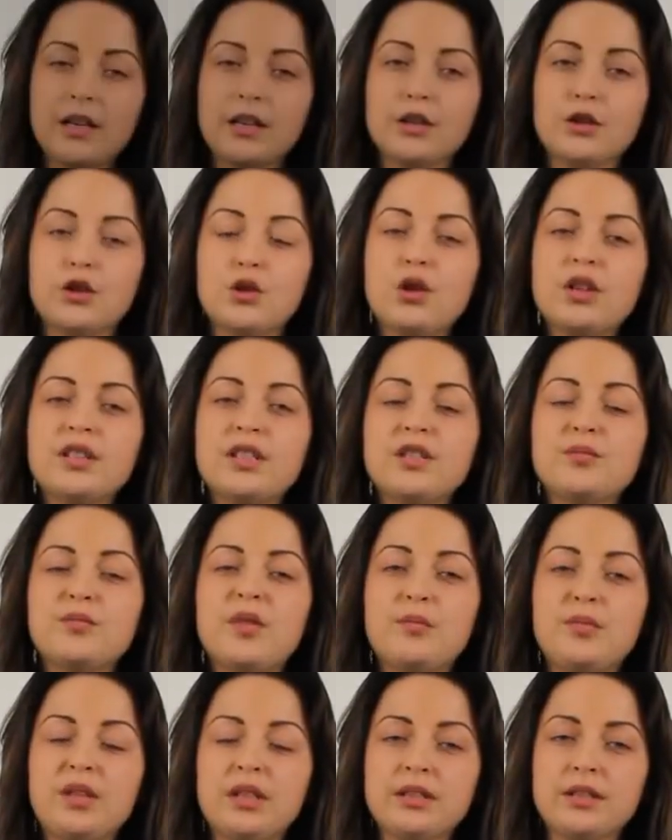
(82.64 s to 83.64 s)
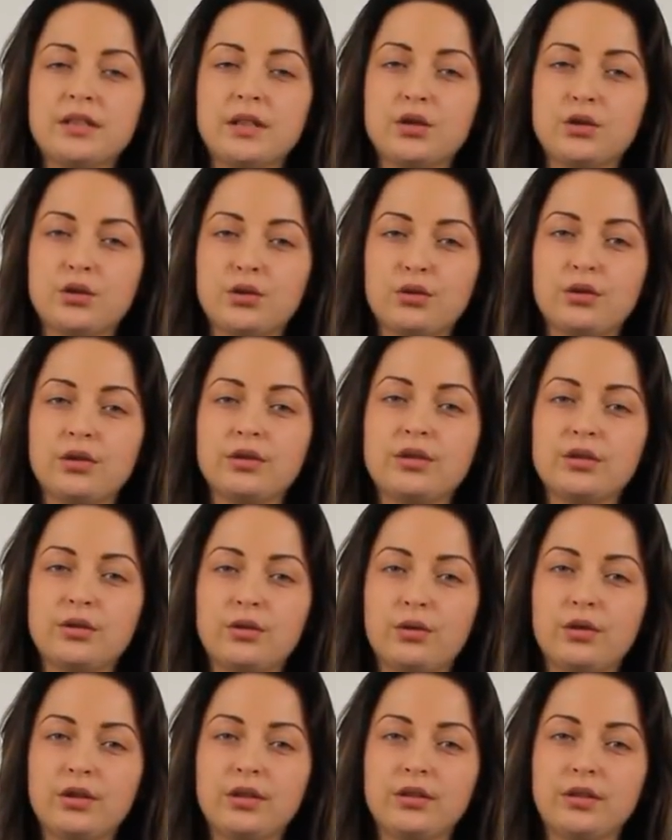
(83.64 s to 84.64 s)
Еще один момент, на что
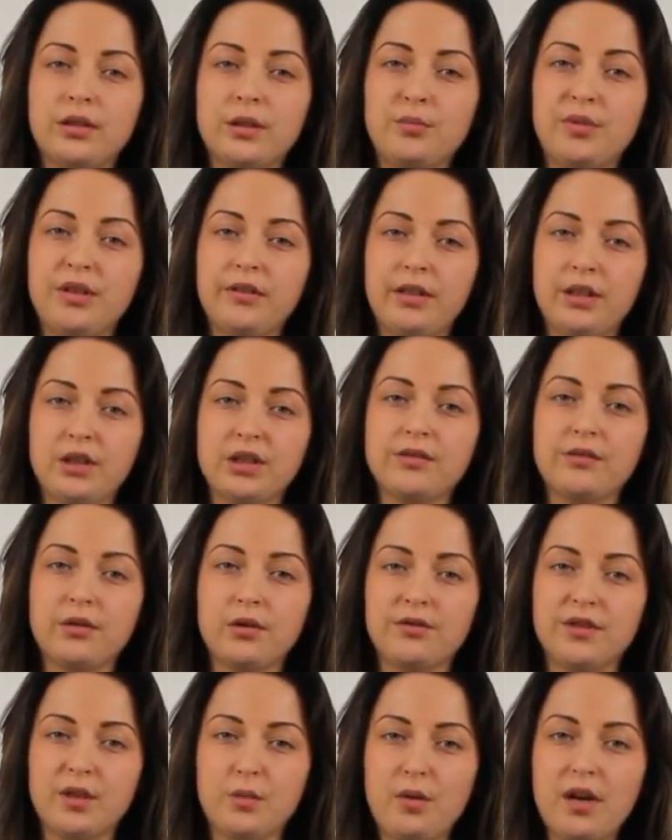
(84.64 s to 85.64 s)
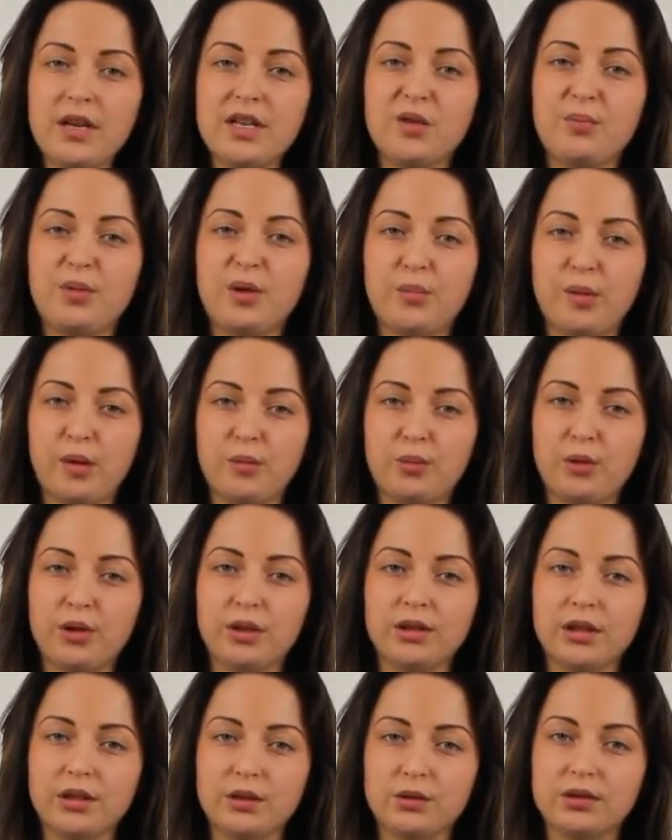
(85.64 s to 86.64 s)
стоит привлечь свое внимание при
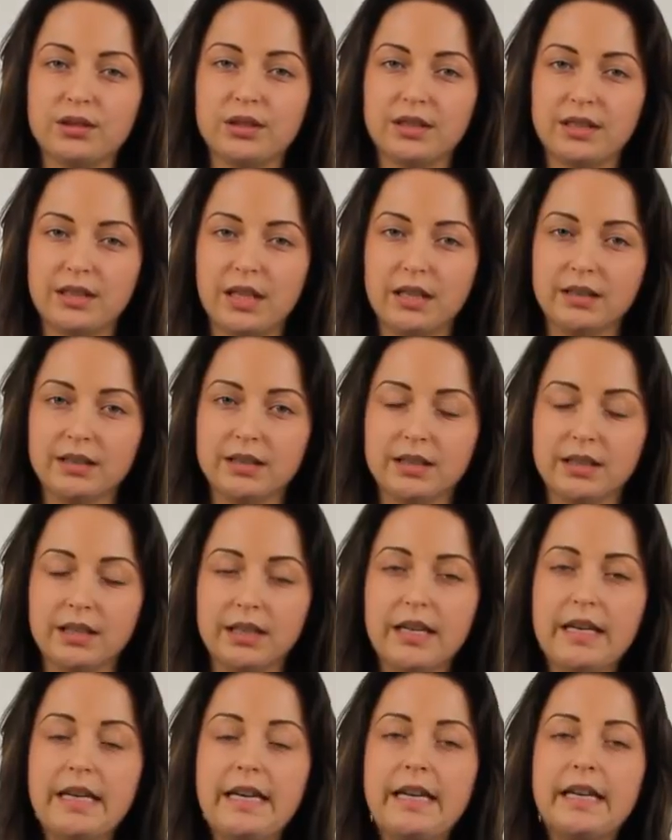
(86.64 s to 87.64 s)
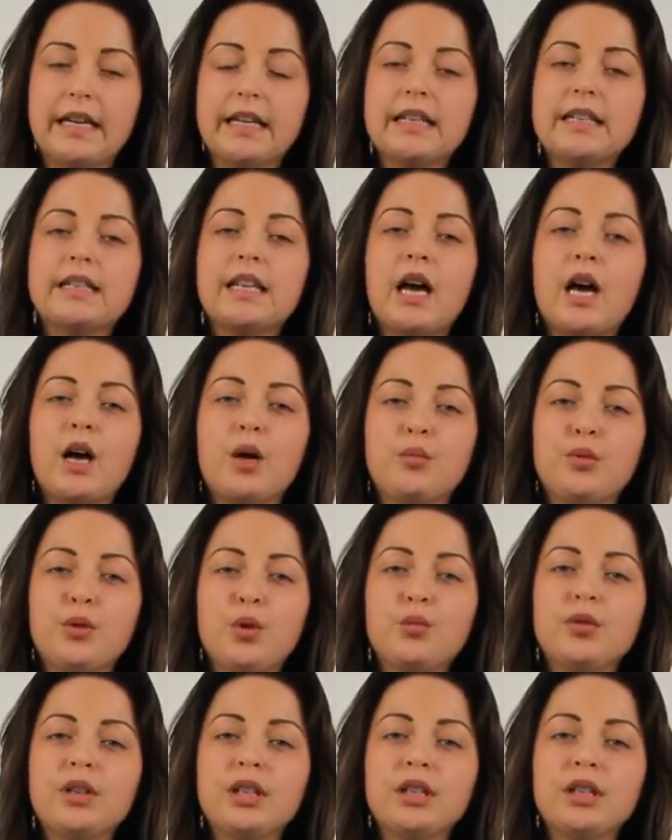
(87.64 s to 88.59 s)
подборе насосной станции, это объем